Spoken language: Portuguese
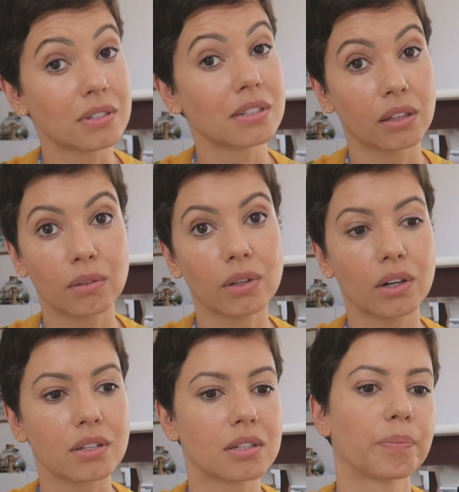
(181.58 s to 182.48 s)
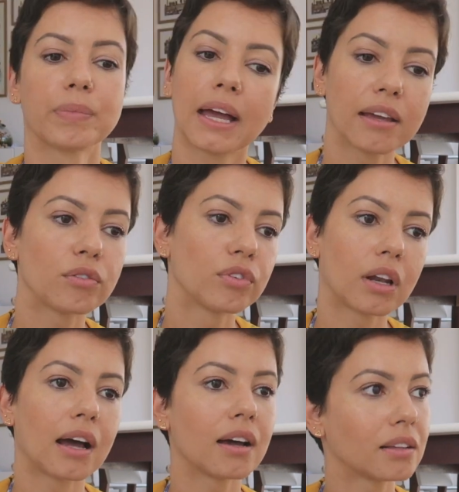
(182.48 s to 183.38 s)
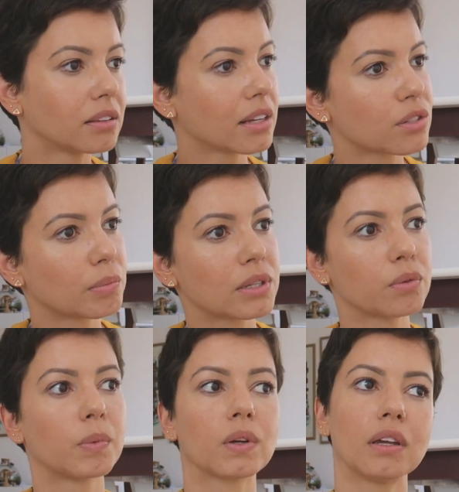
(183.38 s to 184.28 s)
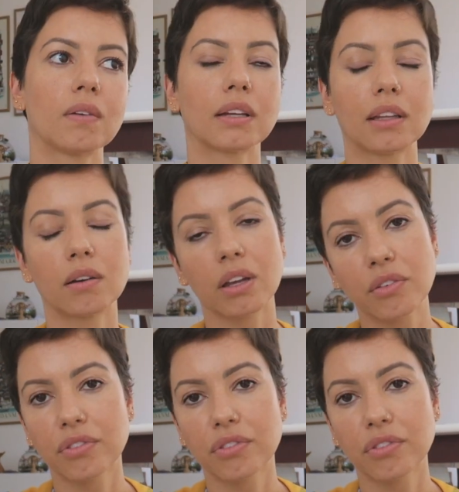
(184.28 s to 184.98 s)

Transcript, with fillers: vezes é dolorosa. Daí eu vou lá, desço mais um pouquinho, aí tem alguém